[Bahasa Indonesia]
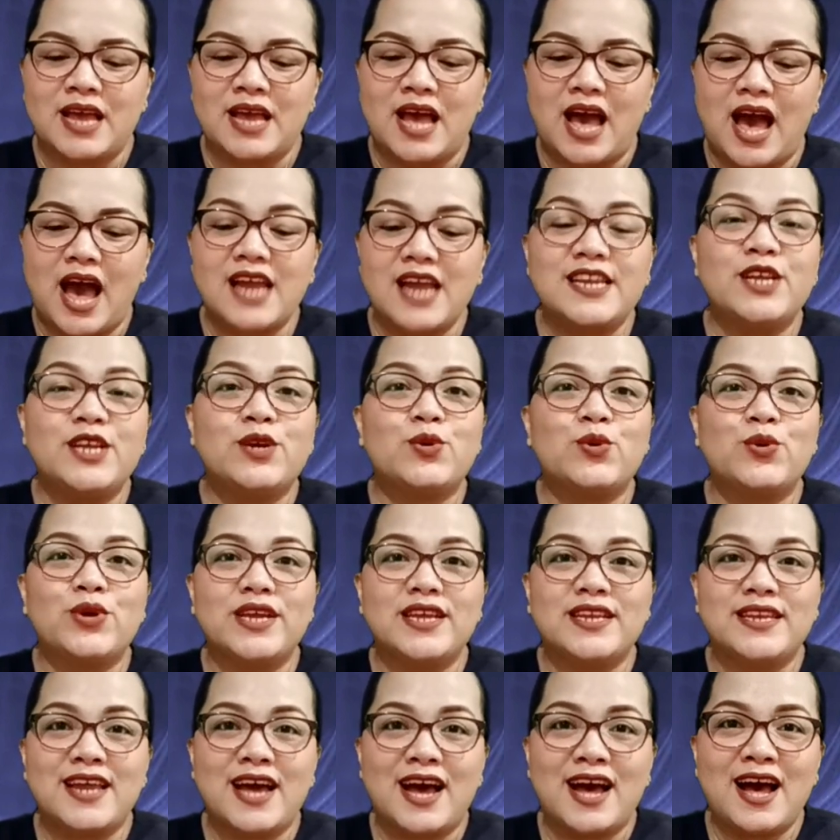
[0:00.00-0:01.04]
Adiku
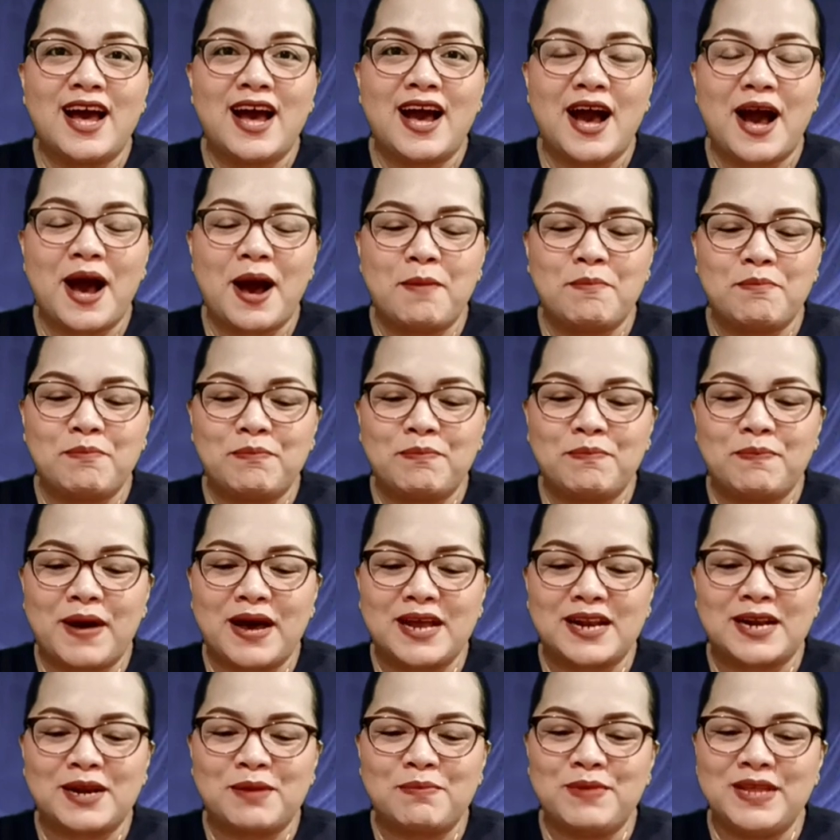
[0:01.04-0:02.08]
idah
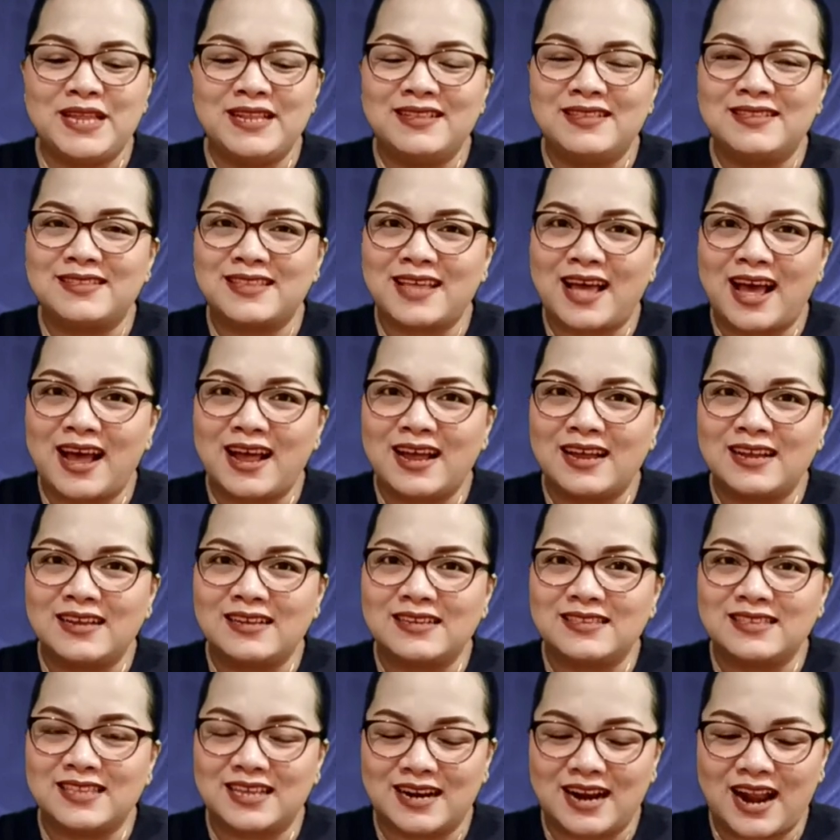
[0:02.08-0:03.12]
ampar bintang
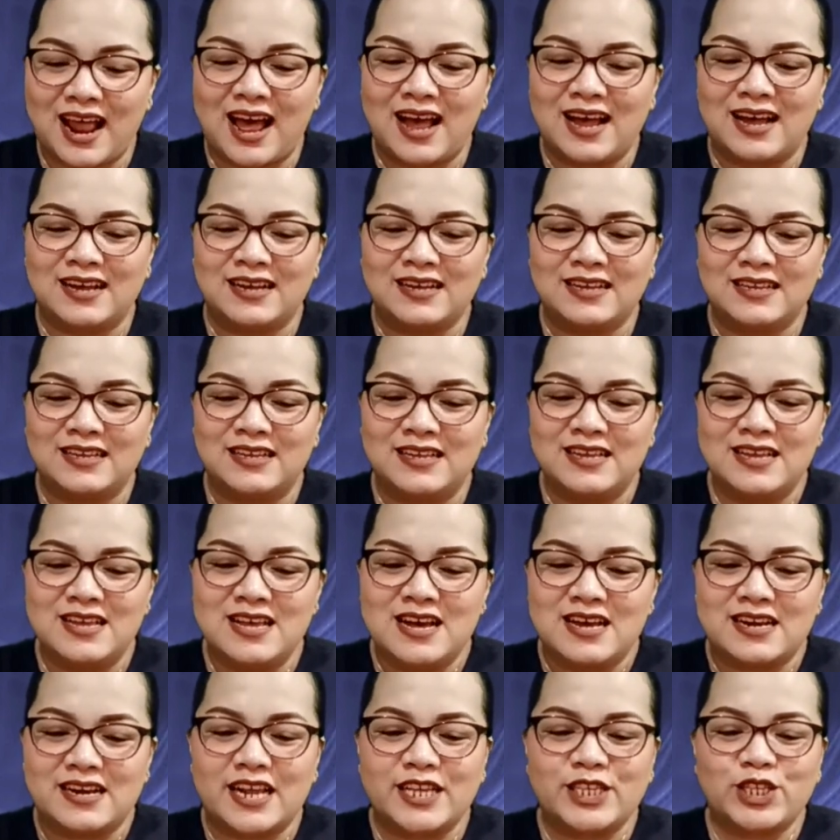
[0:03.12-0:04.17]
terang,
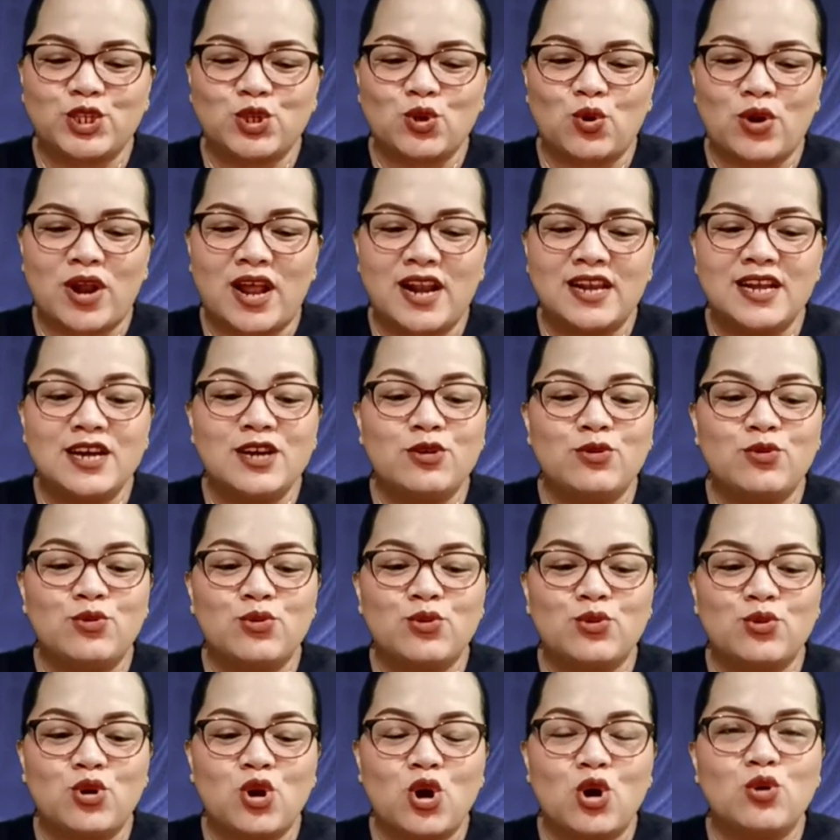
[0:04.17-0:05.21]
rasora
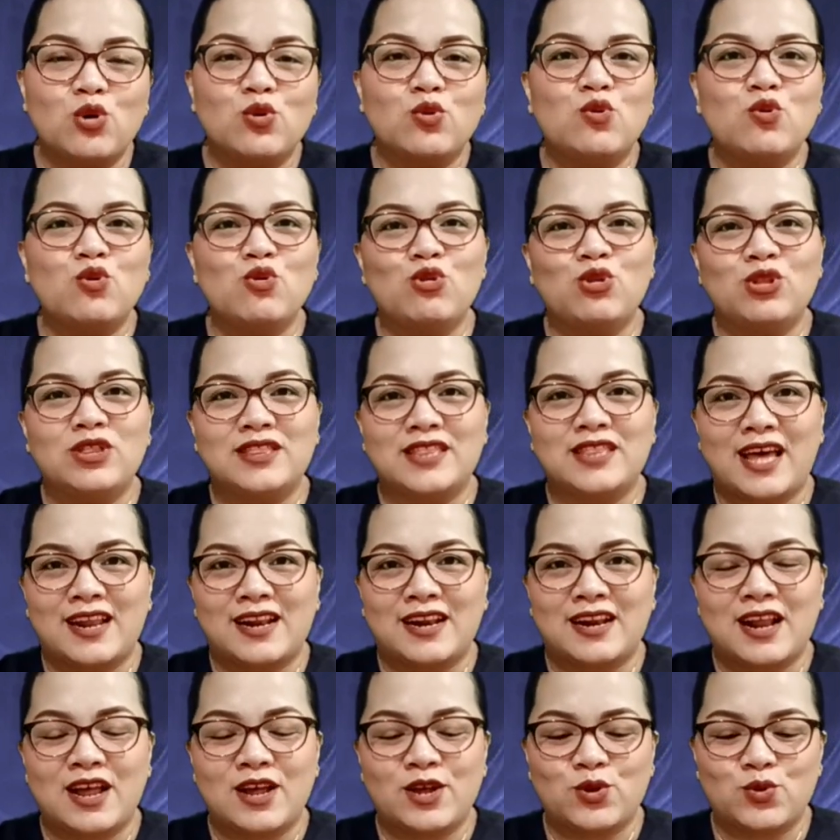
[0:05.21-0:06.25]
lenggur
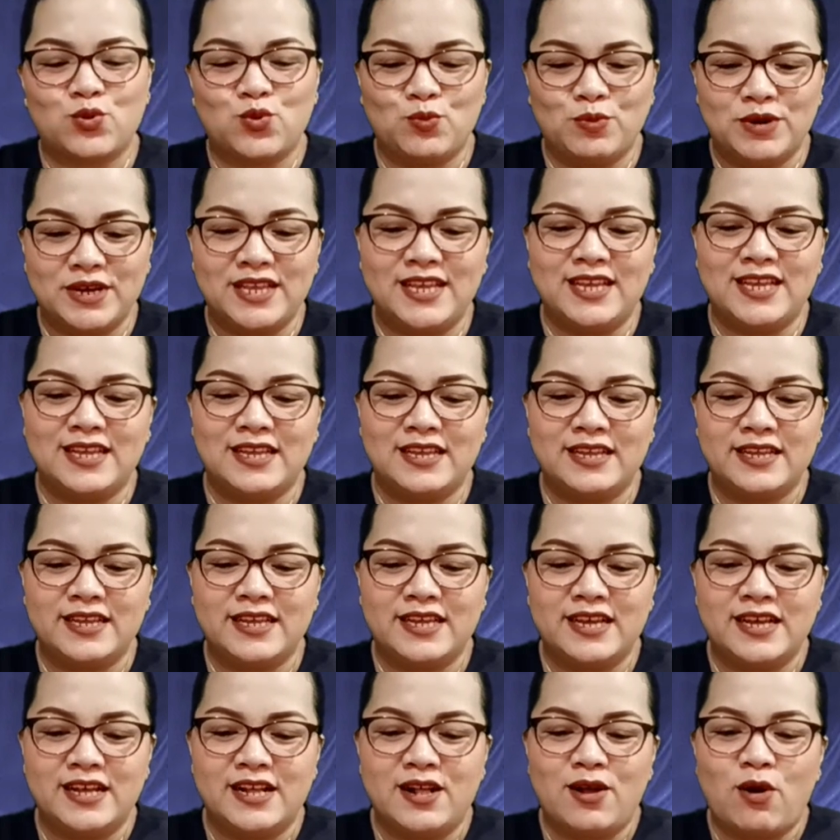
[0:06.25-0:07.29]
guntar kubegi.
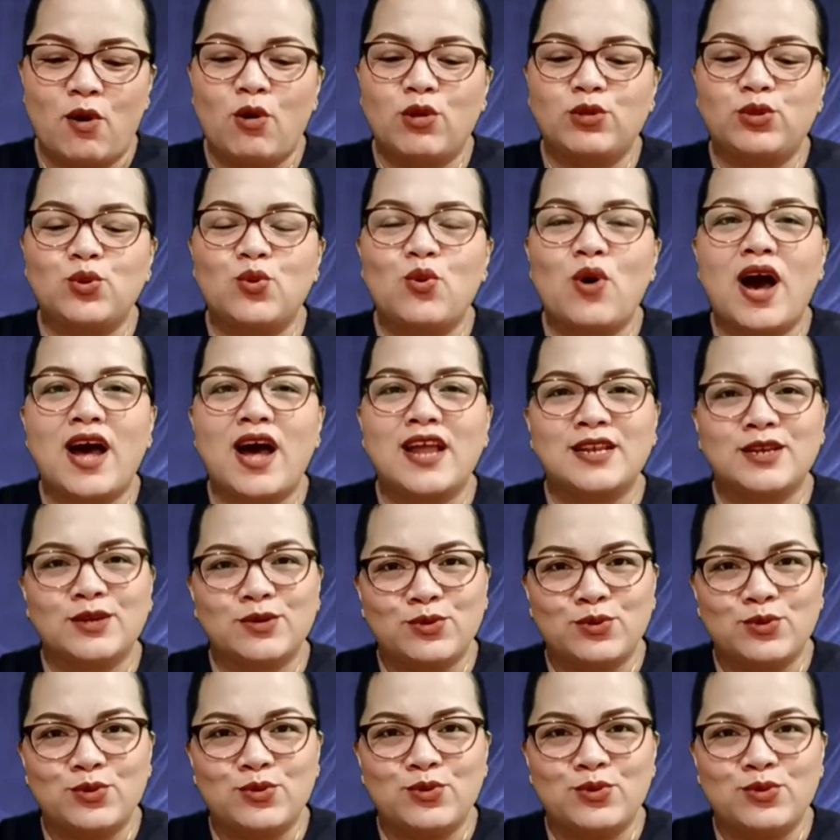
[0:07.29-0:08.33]
O
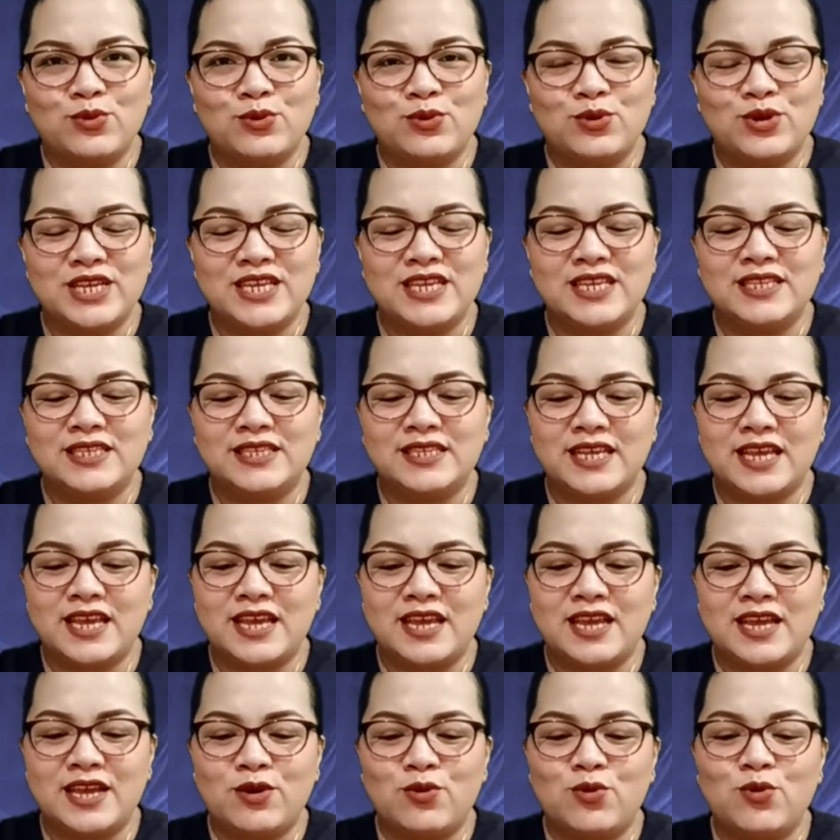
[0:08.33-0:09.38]
Tuhanku,
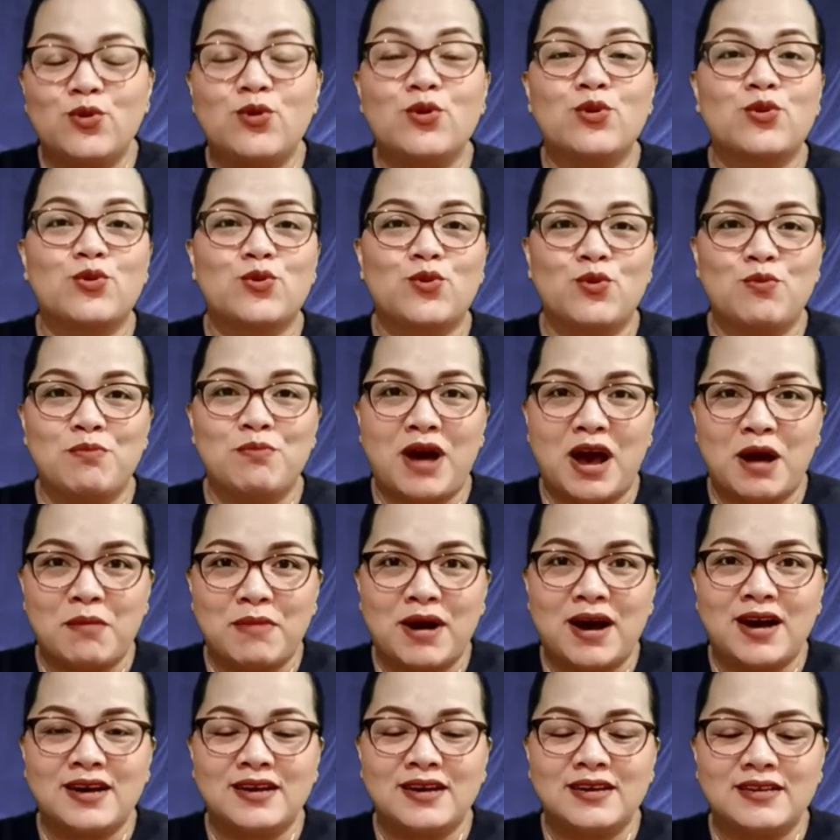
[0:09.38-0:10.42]
ije ukurku
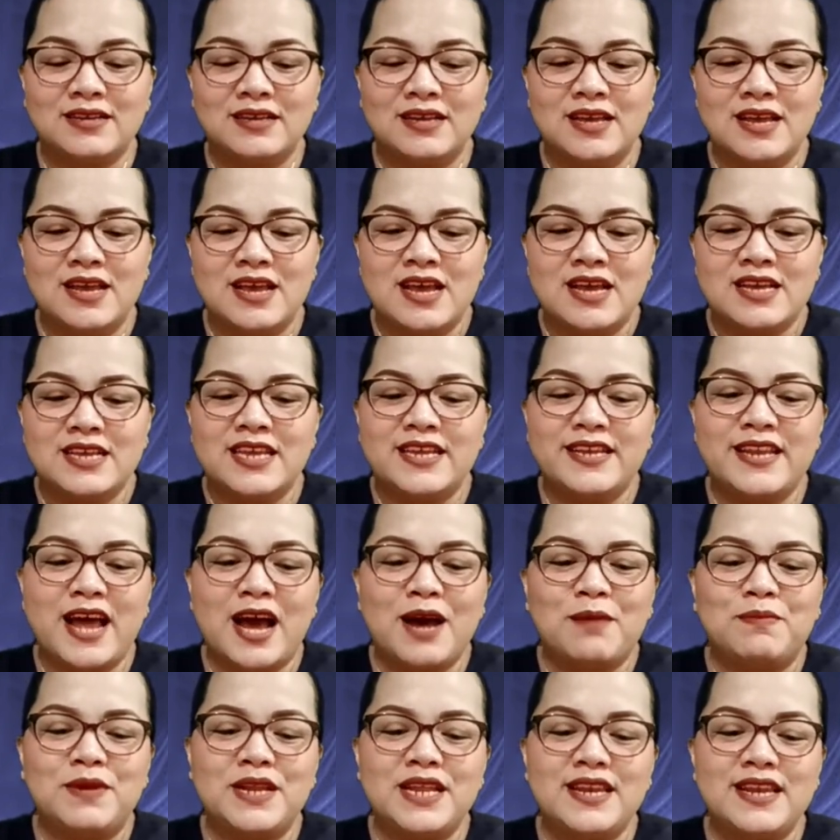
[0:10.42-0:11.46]
mamang, ngidah
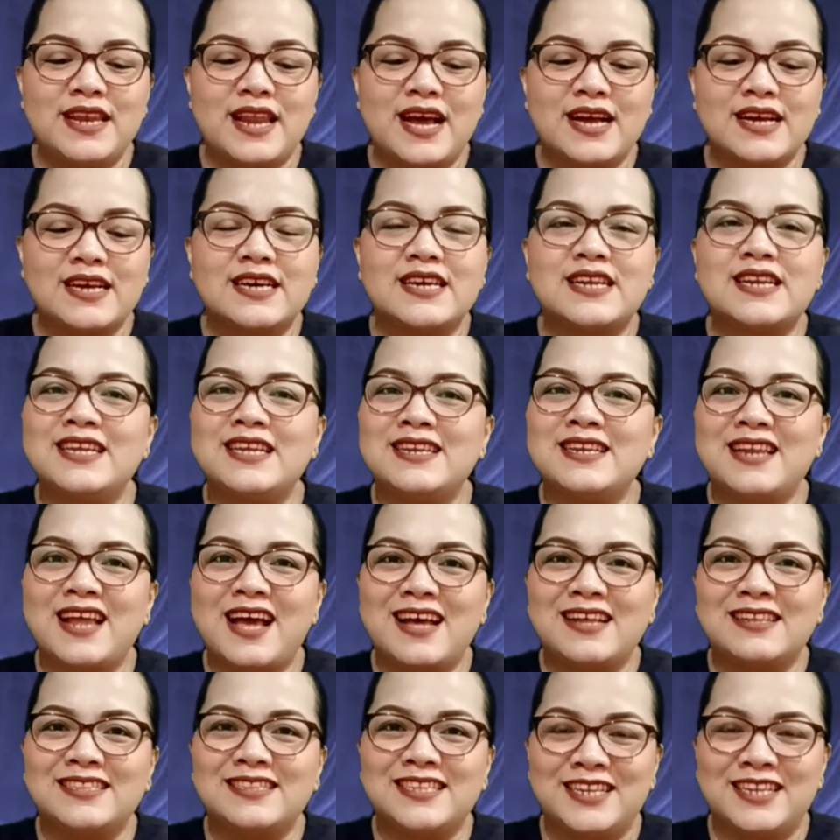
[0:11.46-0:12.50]
blinna
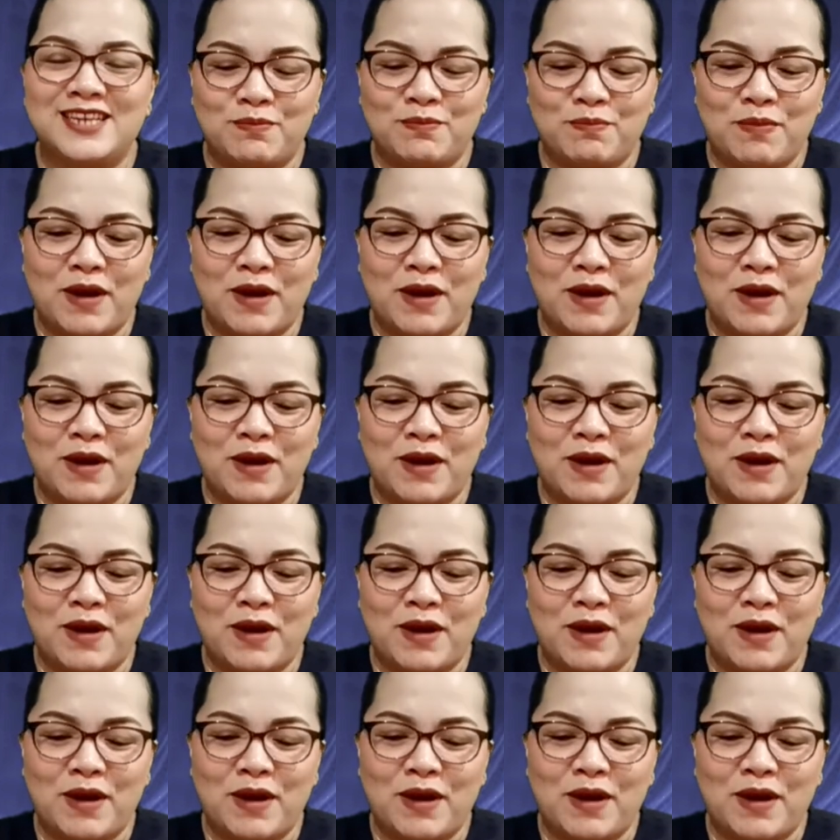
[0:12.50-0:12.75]
kerina tina